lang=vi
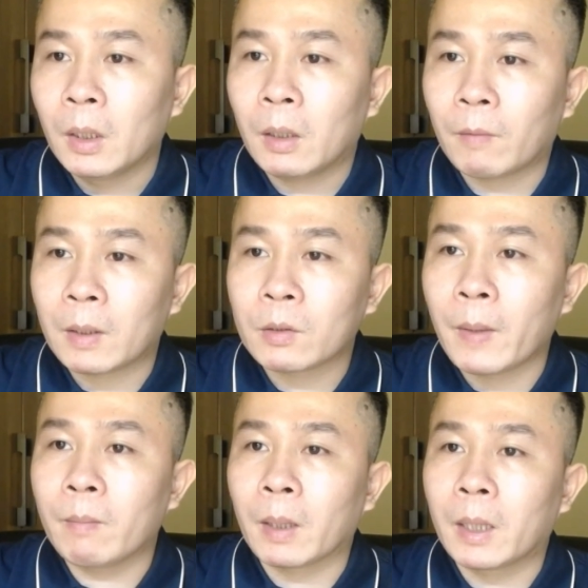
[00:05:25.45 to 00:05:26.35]
Và do
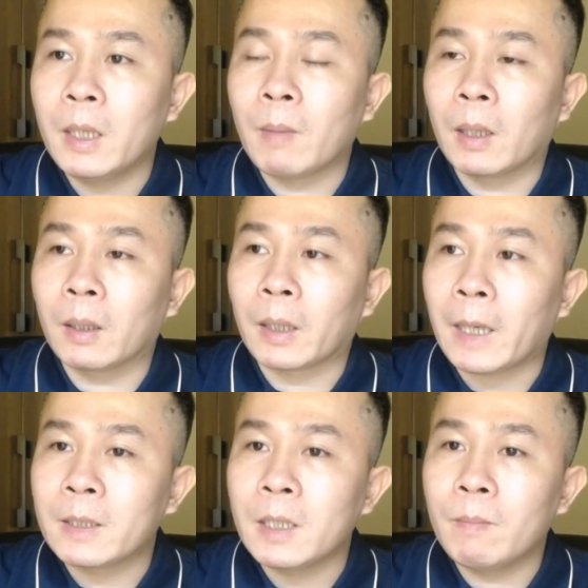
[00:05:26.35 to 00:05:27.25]
vậy mà khi mà cái
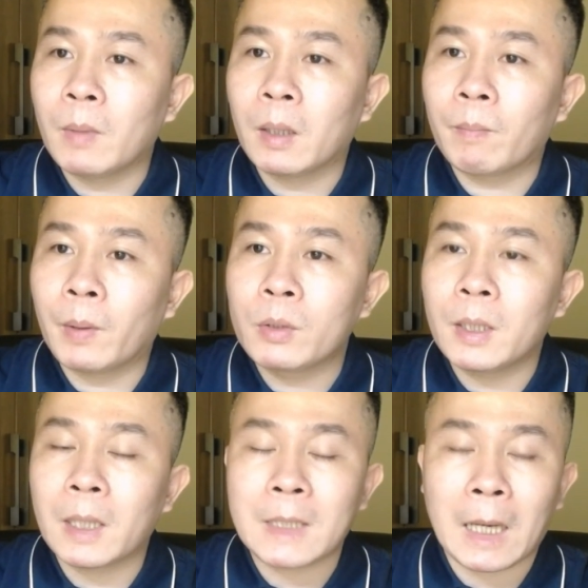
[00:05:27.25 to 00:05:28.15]
enzyme
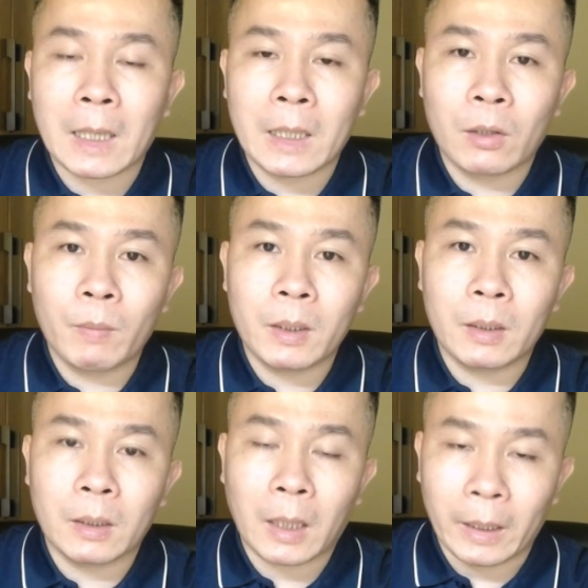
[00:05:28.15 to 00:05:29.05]
peroxidase này nó
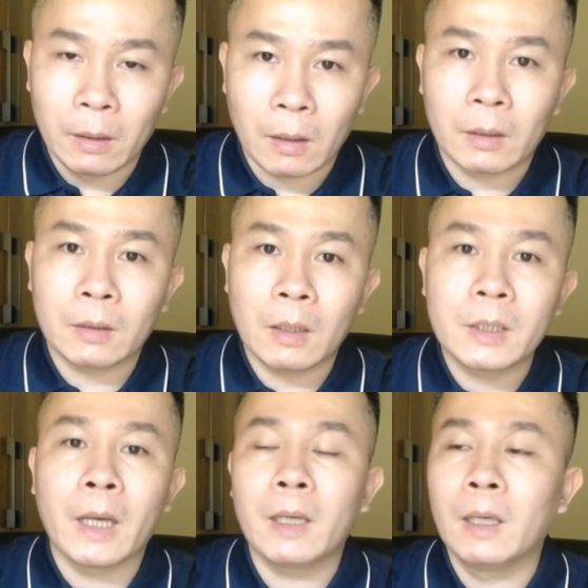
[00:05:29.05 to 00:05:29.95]
bị ảnh hưởng, ức
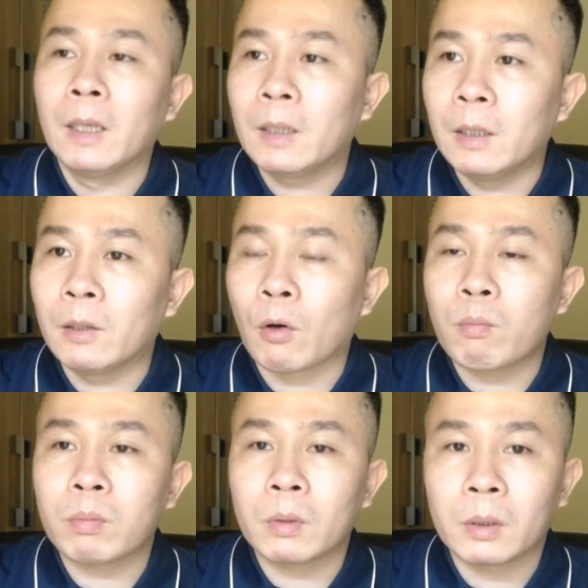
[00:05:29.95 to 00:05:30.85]
chế thì nó
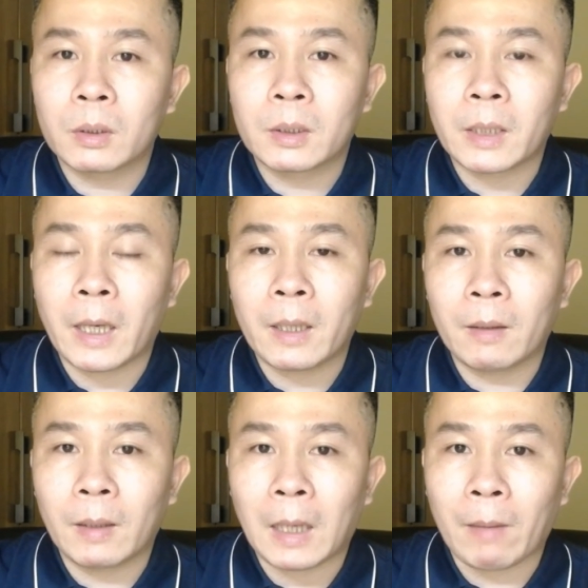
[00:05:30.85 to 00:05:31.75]
cũng sẽ
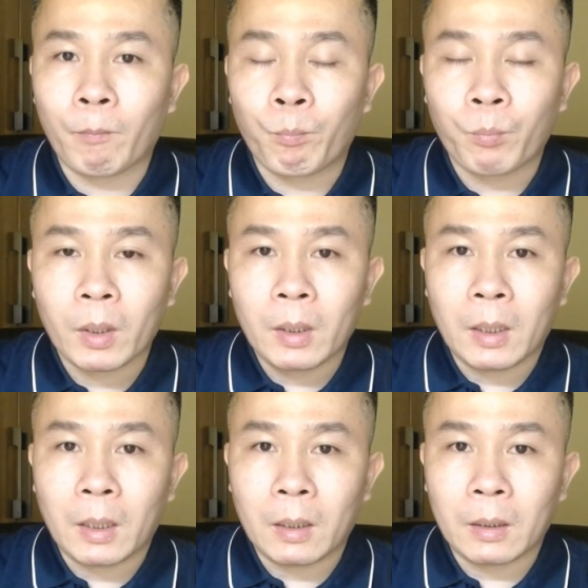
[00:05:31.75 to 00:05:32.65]
làm
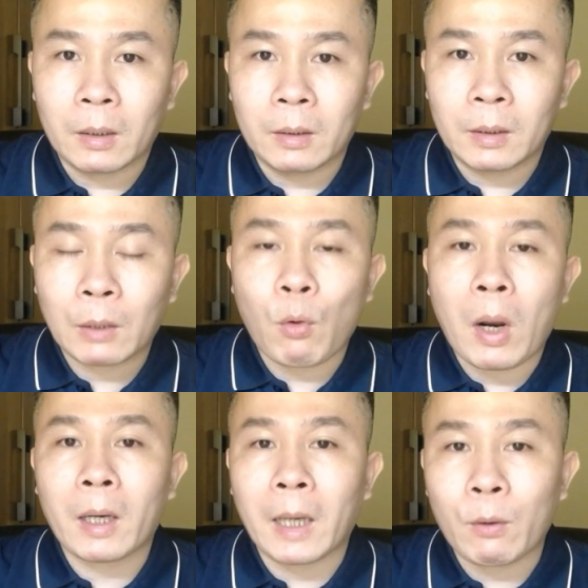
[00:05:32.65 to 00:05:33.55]
à, ngắt
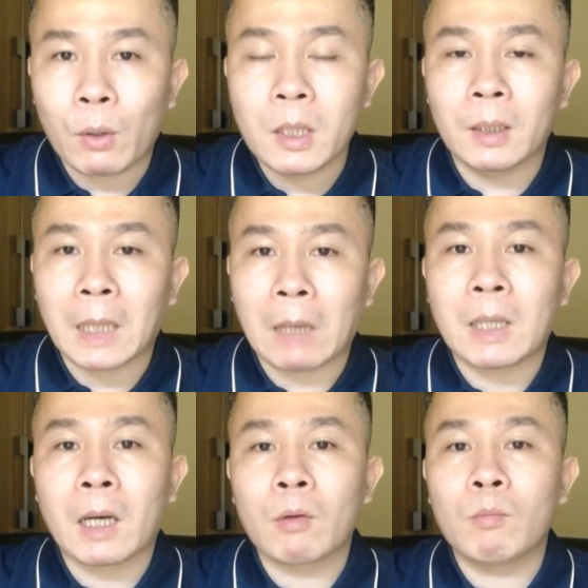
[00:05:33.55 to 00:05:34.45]
quãng cái quá trình tạo
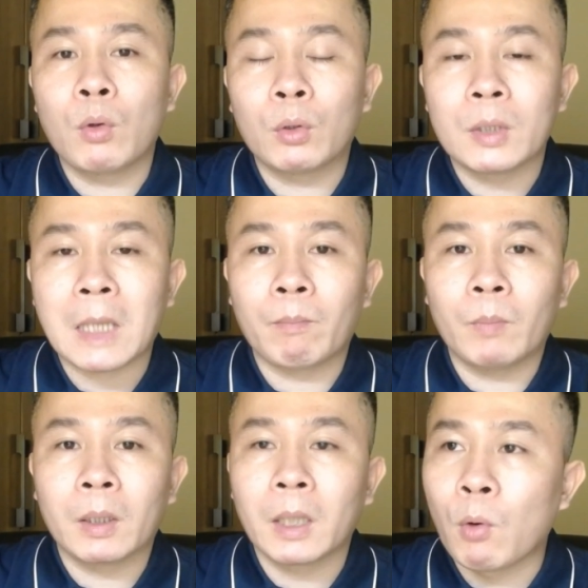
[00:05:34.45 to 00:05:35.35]
ra các hormone tuyến giáp
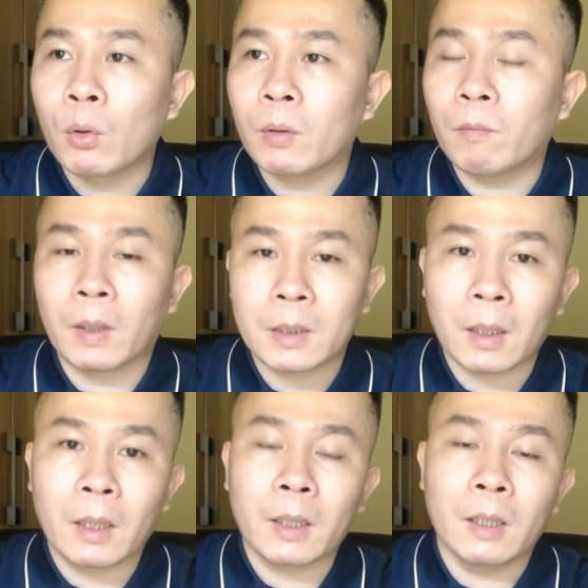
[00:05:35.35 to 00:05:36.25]
T bốn và
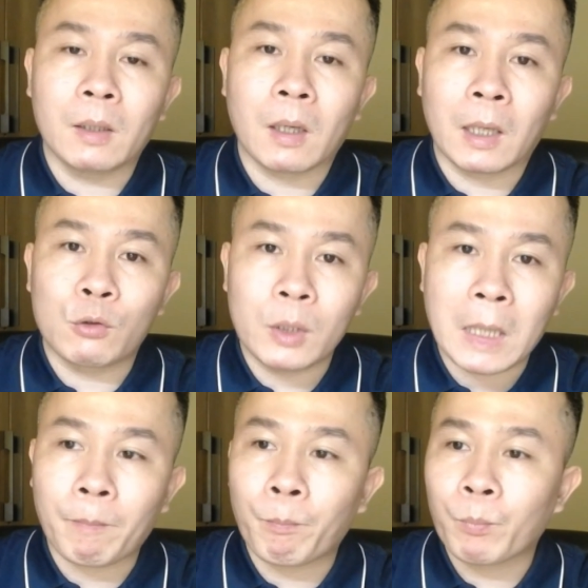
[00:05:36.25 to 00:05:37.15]
dẫn đến cái hiện tượng là suy
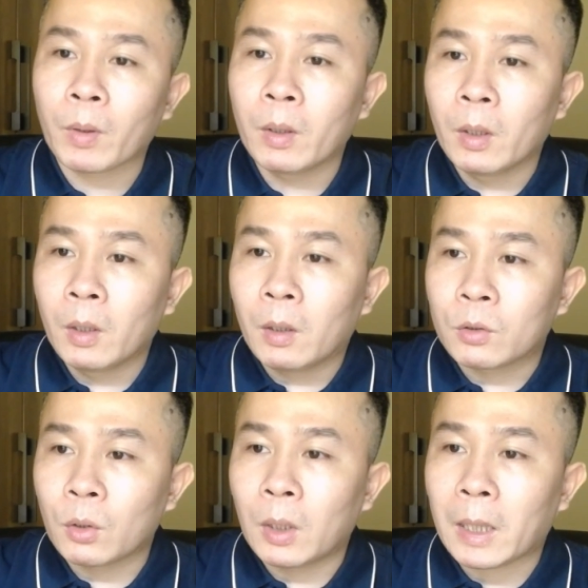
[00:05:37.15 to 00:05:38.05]
giáp.
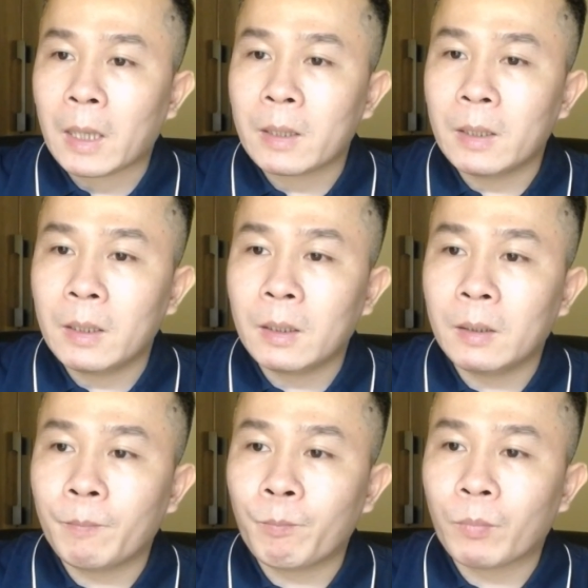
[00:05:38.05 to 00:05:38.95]
Rồi là các cái
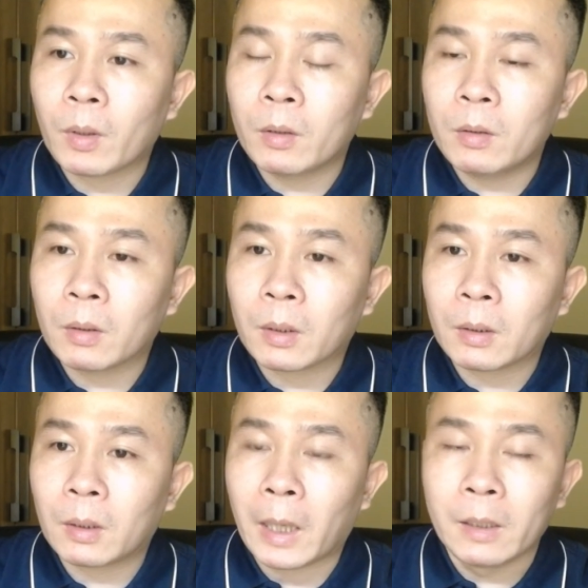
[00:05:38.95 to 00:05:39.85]

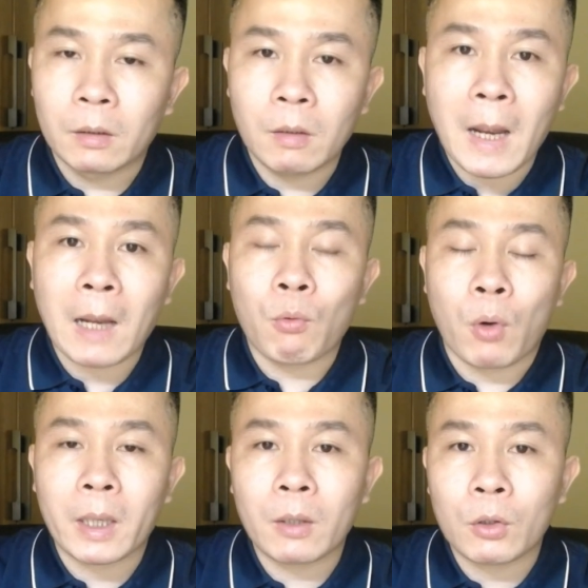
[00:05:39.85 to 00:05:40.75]
ảnh hưởng thứ ba của
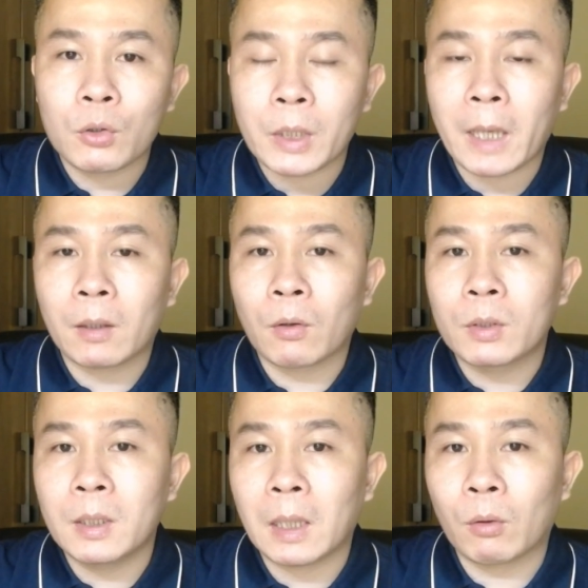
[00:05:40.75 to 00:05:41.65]
các cái goitrogen đó
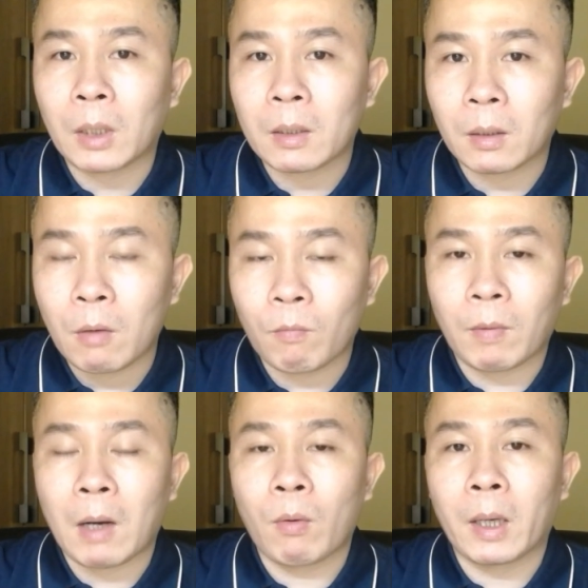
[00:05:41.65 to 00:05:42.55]
chính là nó tác động
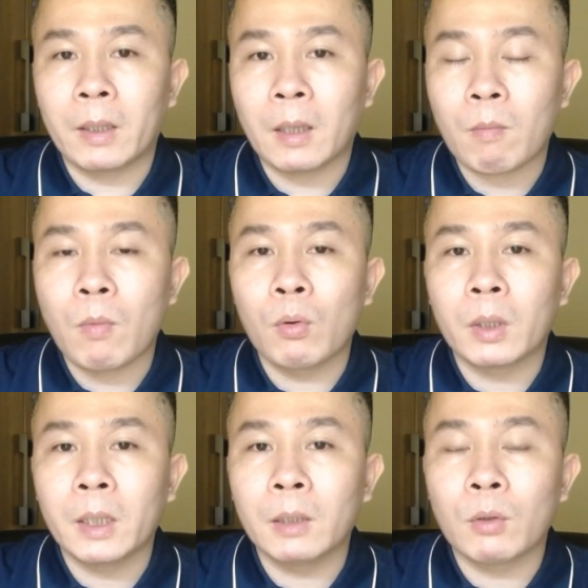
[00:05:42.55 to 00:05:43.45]
vào cái hormone
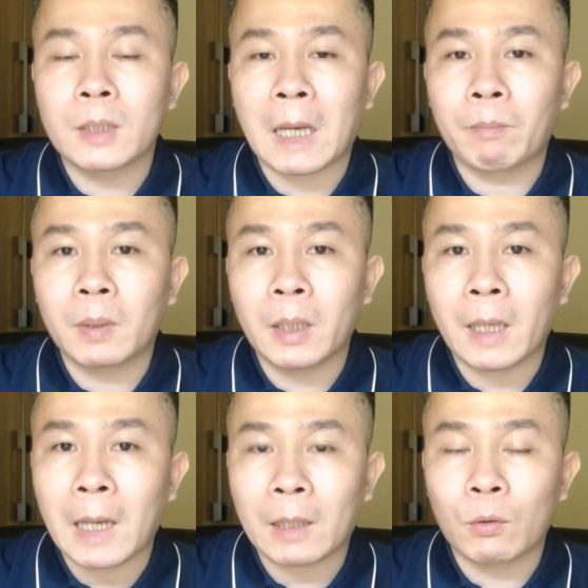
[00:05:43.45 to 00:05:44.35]
kích thích tuyến giáp T
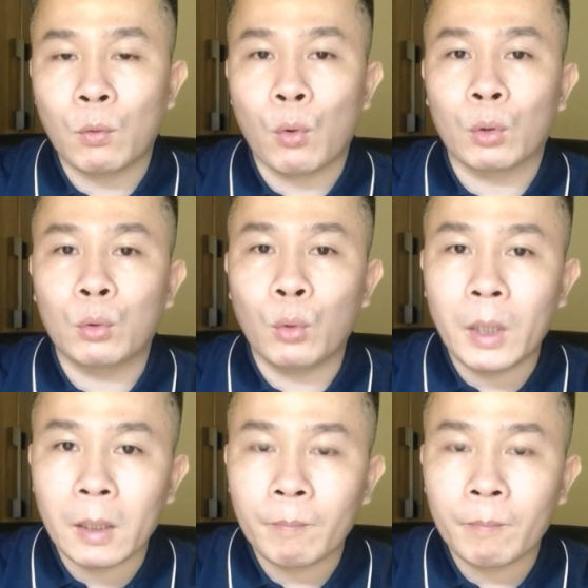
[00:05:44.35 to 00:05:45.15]
S H của tuyến yên.